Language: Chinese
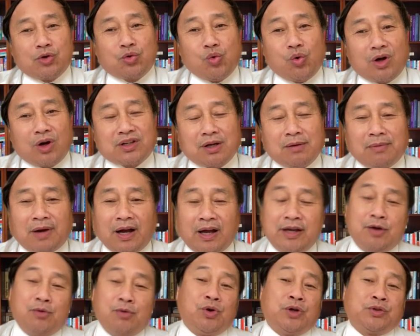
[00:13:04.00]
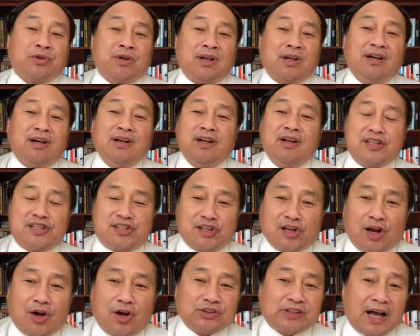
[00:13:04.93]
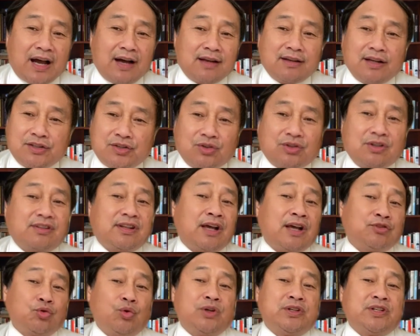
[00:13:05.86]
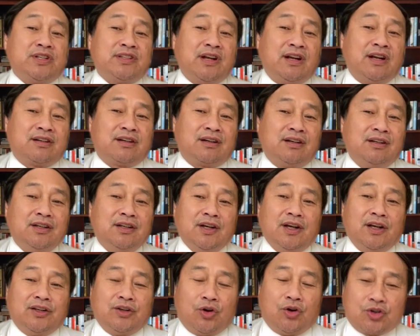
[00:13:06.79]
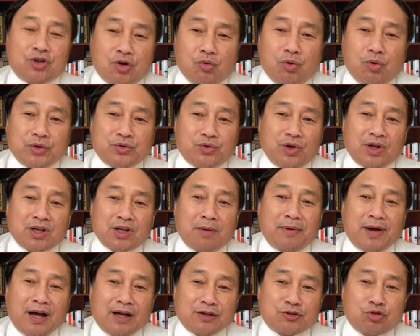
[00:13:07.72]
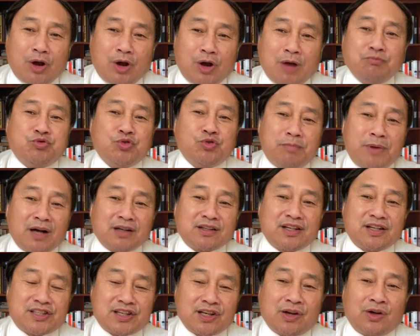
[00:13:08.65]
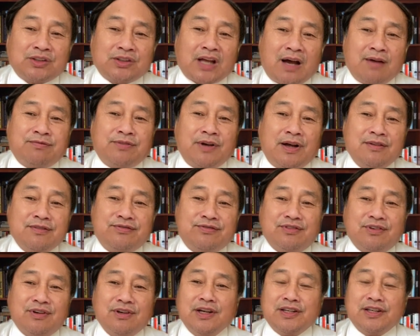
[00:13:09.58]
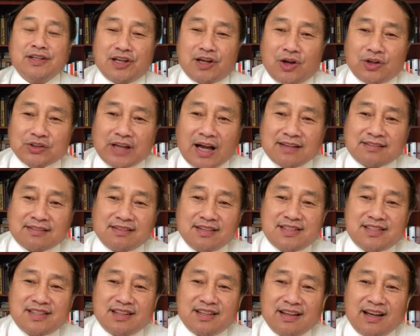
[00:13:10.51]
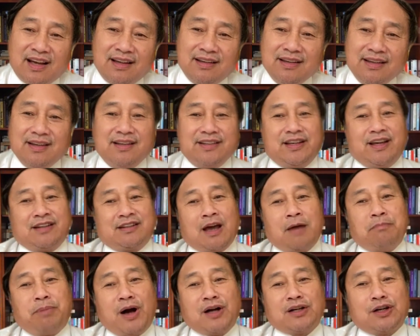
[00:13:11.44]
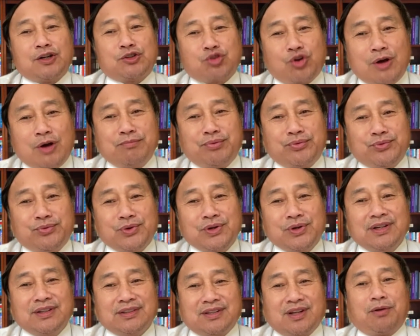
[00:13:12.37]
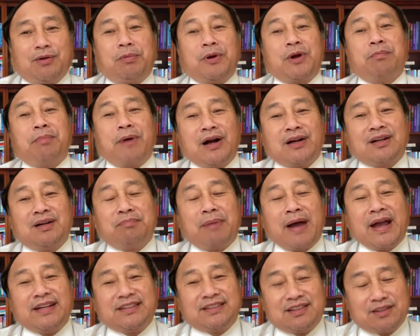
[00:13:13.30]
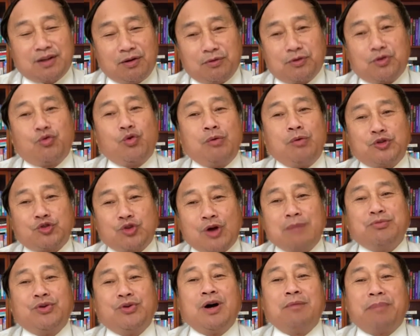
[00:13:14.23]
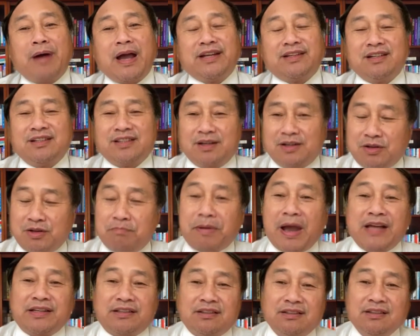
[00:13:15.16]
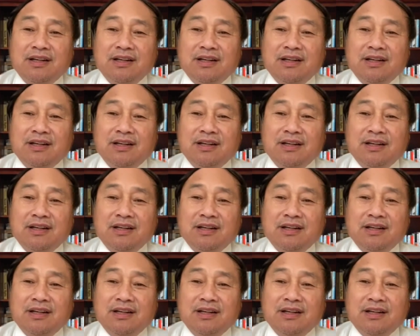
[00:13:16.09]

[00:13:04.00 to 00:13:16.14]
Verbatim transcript: 过程吧？哎，我觉得习老大呢就是在做这件事儿。有时候我觉得吧，川普帮着习老大反腐，习老大自己呢也在帮着川普，就不是帮着拜登，就我们川普和拜登就因为拜登